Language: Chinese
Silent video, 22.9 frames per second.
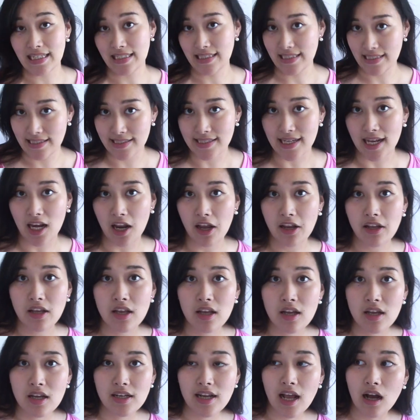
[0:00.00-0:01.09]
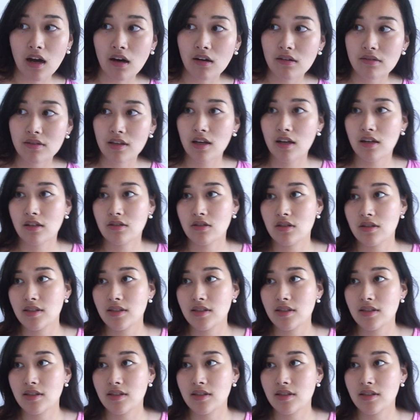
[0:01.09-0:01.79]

刻记下来。然后呢，